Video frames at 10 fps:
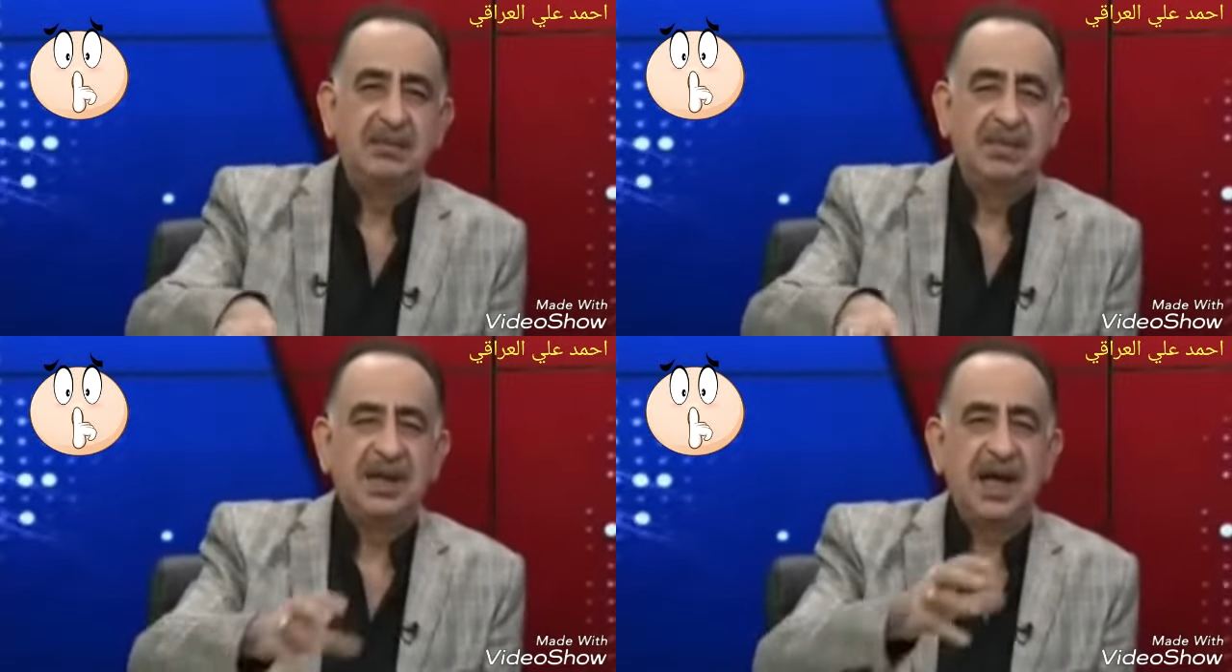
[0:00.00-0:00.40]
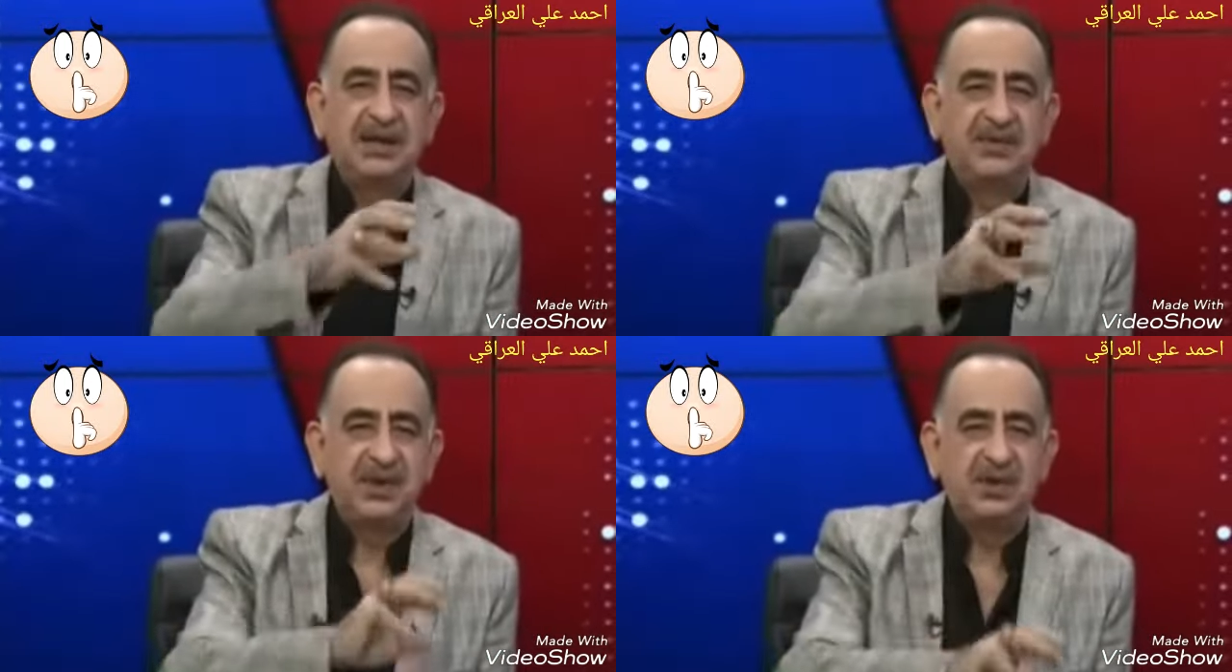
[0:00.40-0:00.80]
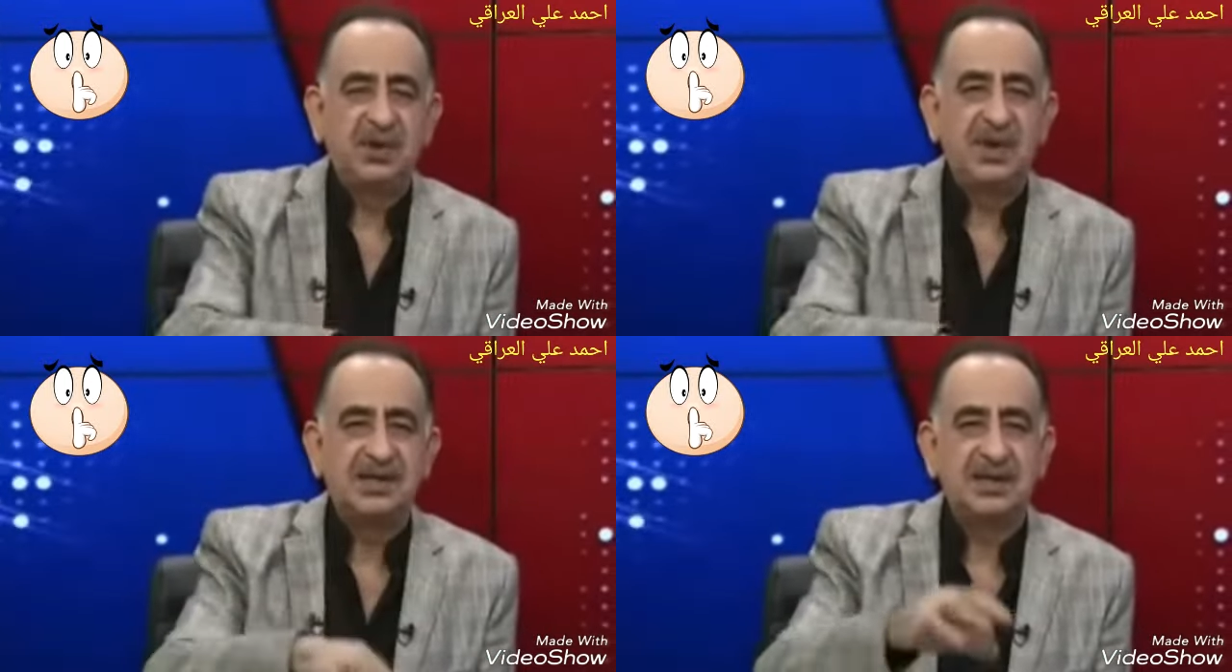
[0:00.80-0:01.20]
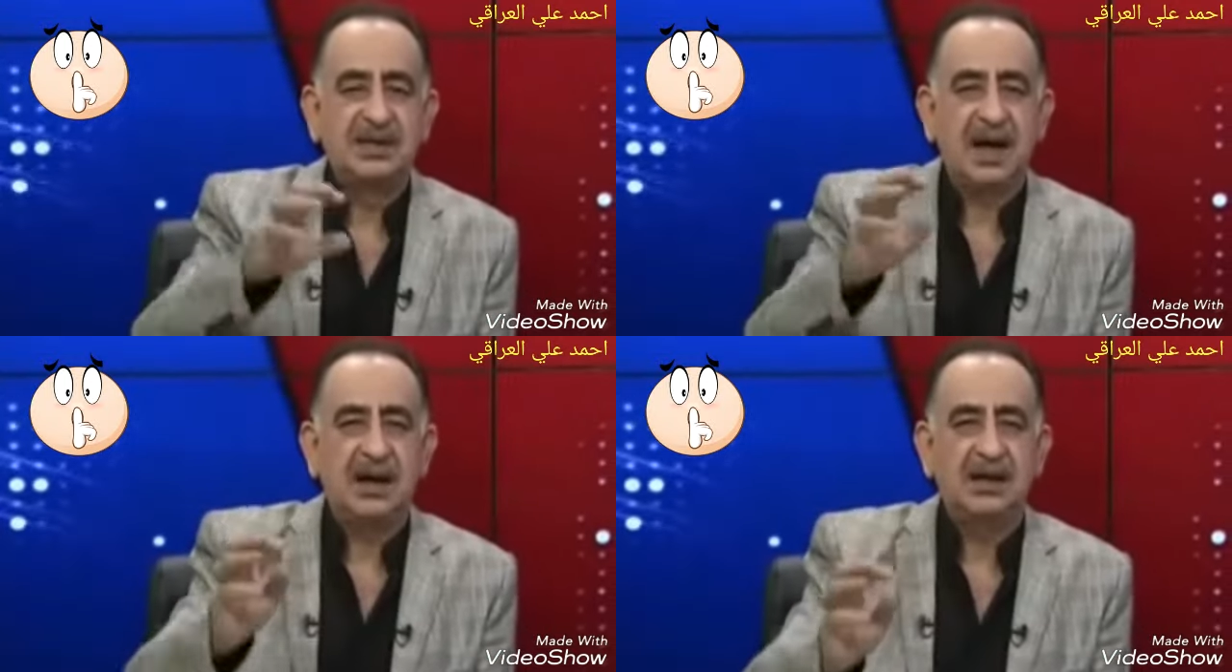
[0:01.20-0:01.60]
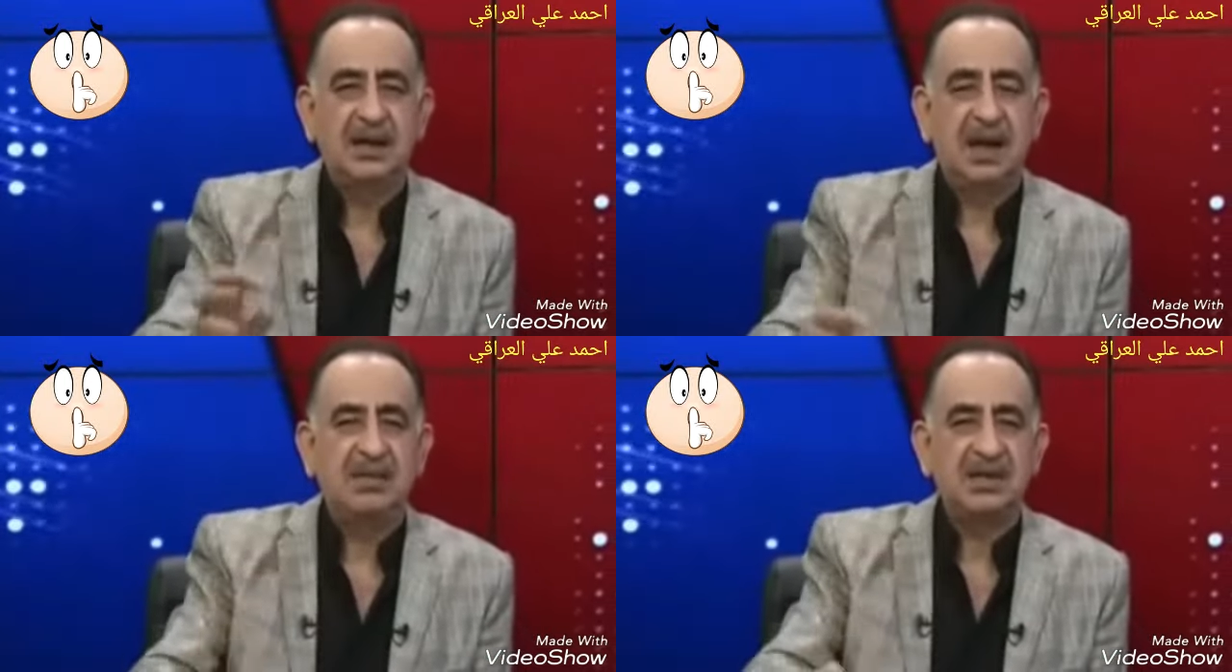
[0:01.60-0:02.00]
بدأت في تونس انتقلت
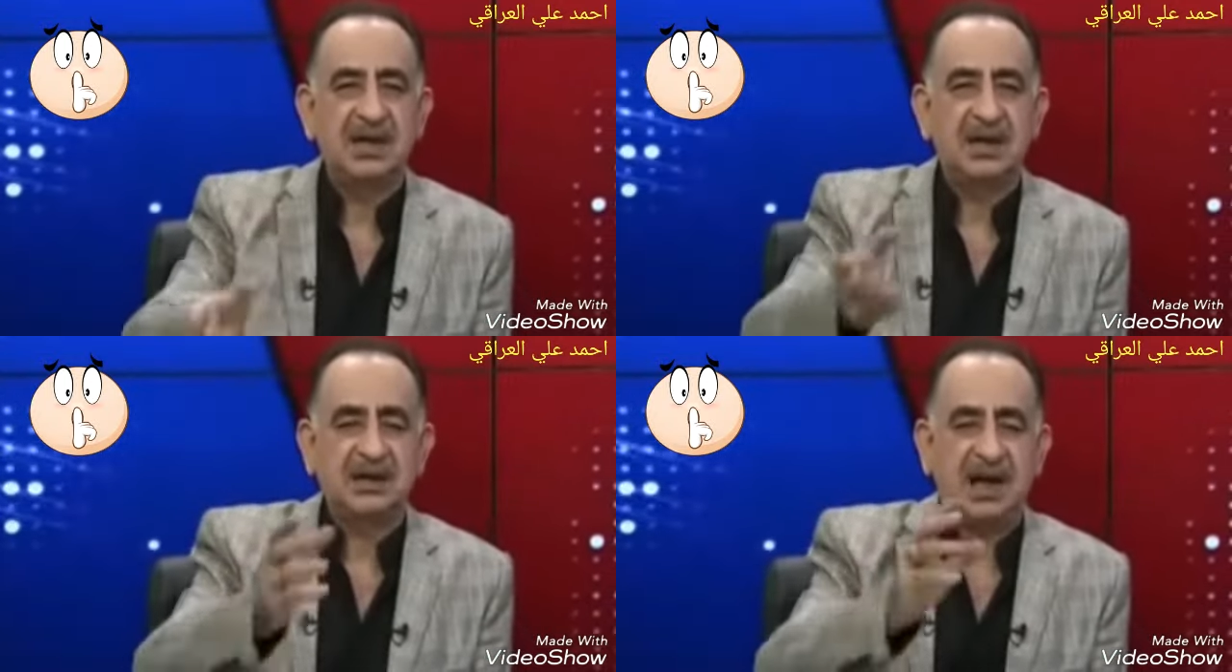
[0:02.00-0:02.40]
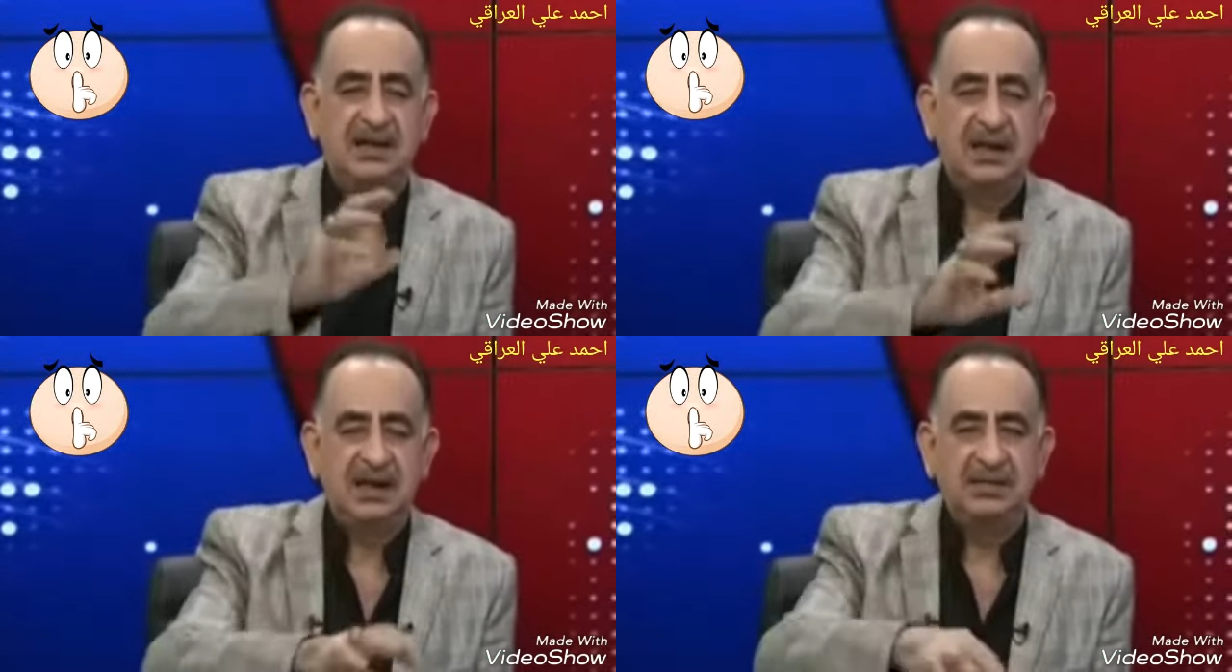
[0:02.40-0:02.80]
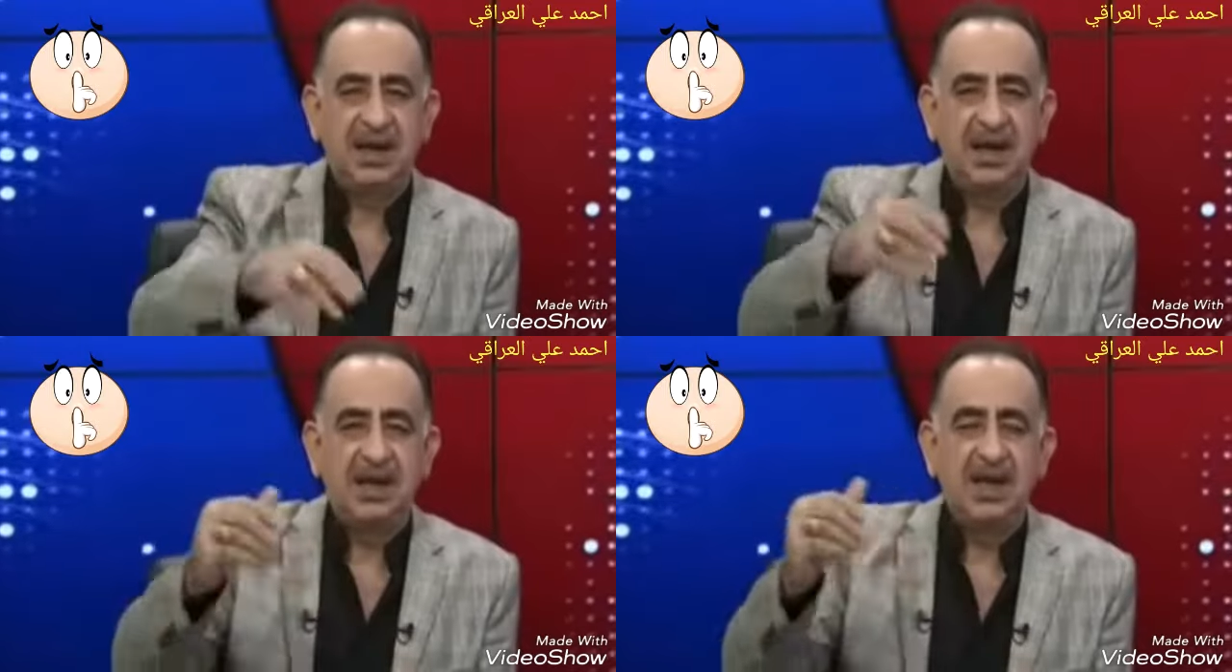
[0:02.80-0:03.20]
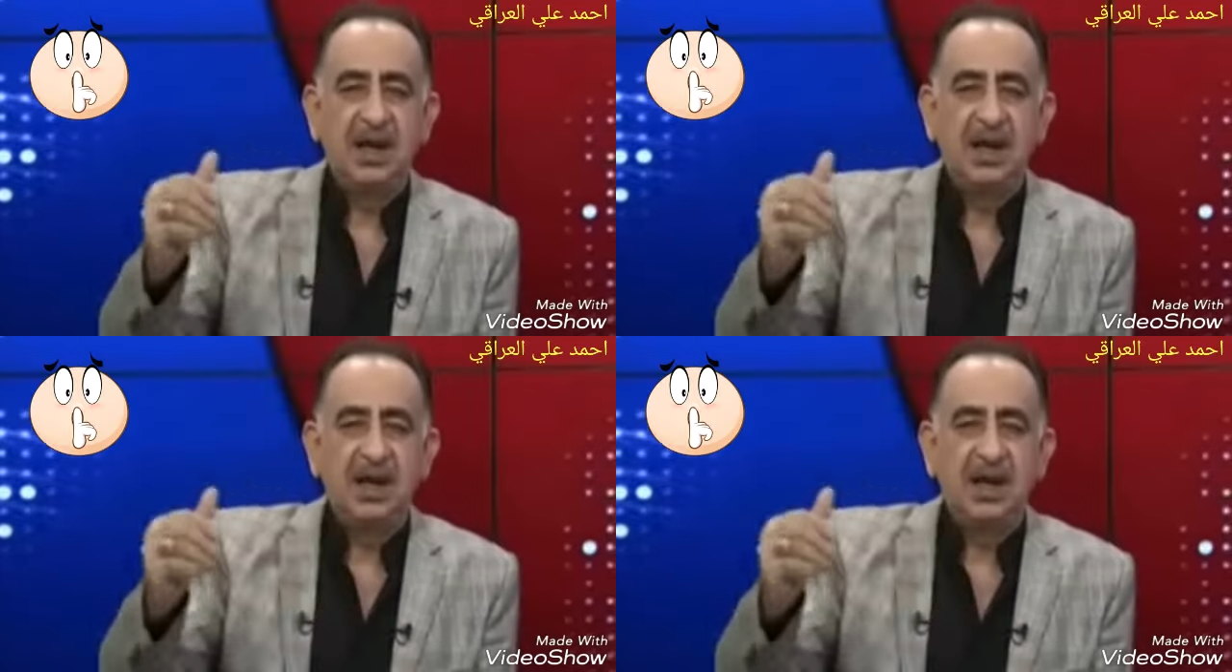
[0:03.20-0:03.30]
إلى مصر رجعت ليبيا